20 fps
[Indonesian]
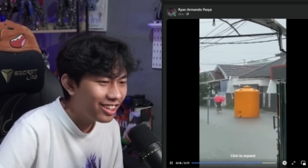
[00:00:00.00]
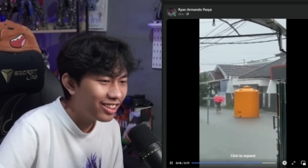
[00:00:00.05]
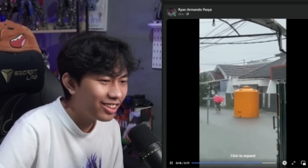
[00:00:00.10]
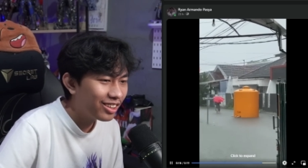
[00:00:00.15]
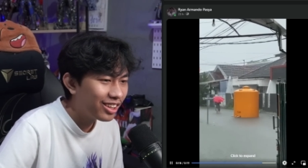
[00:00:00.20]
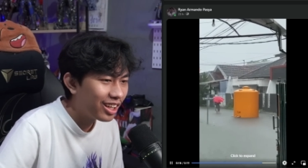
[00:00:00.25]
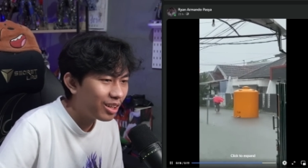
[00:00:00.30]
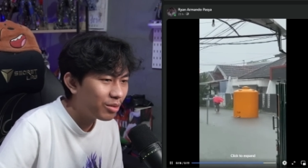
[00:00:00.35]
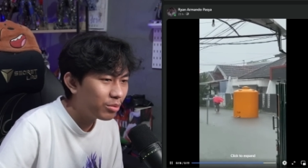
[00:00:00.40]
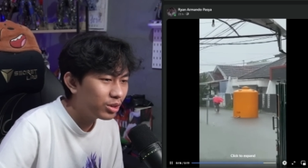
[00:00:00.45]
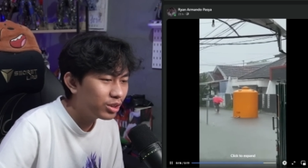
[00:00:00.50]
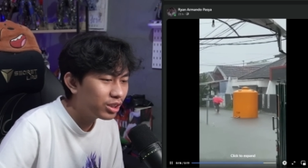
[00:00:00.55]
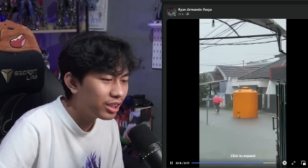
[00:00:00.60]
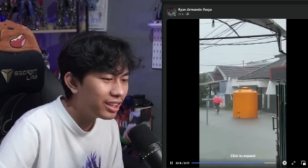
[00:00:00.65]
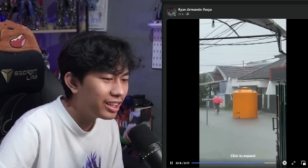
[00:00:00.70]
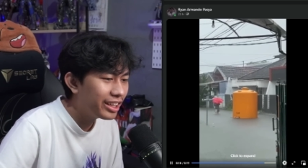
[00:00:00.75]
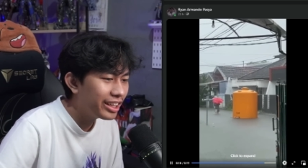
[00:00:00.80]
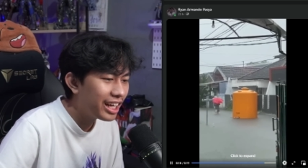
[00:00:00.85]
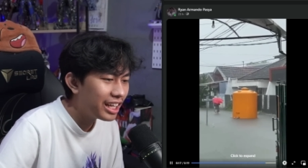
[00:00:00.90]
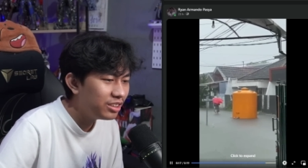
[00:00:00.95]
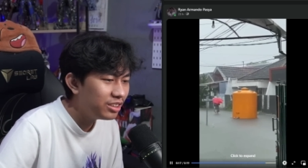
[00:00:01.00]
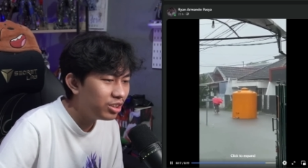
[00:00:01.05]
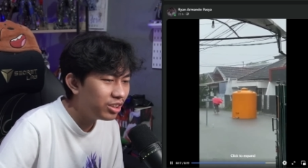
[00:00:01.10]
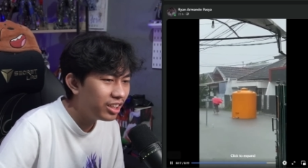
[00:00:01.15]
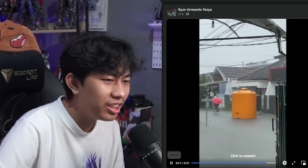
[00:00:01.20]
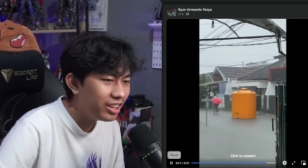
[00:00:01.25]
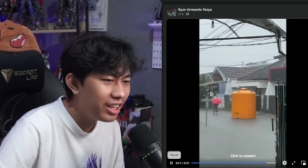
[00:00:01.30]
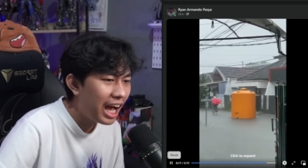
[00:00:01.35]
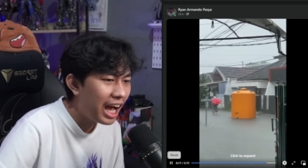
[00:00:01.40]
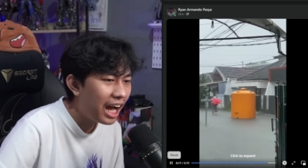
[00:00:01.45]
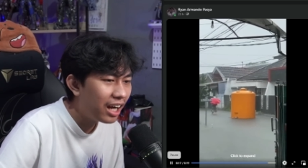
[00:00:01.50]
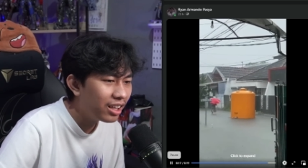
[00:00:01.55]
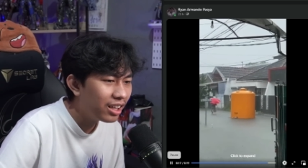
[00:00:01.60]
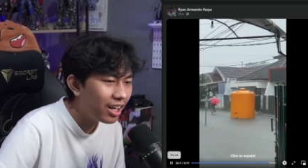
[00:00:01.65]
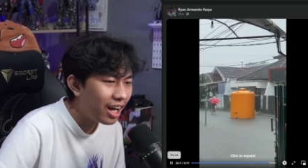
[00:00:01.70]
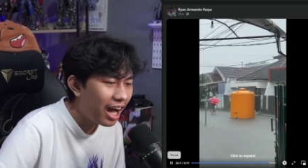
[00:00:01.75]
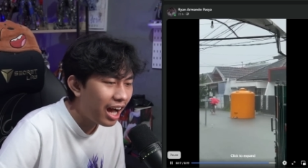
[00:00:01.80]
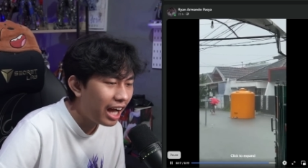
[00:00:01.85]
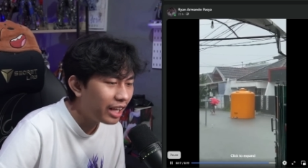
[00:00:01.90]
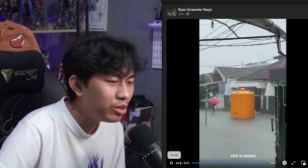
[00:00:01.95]
gila tenmon segede ganjit gini hang,
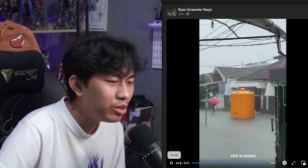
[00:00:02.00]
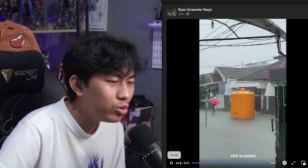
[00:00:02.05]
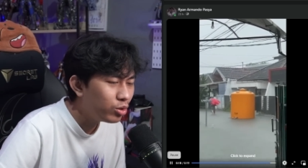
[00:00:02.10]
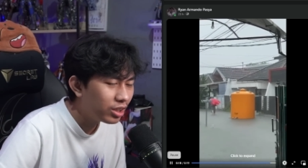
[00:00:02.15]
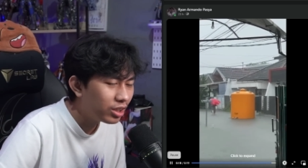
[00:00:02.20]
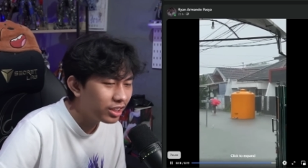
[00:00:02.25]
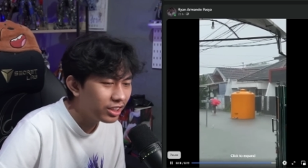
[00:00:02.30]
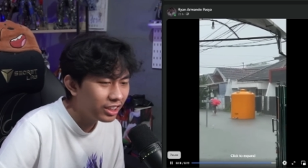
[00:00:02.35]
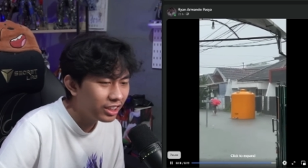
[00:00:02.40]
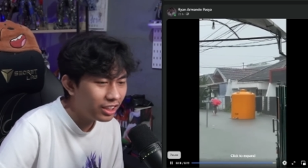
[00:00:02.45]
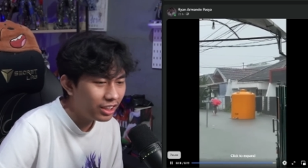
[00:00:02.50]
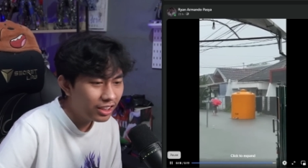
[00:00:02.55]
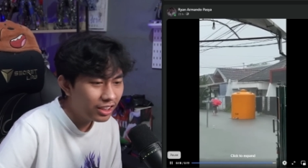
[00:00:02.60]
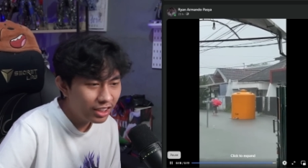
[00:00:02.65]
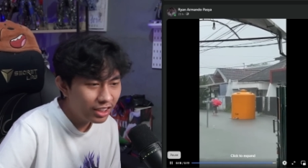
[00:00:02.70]
hanyut aja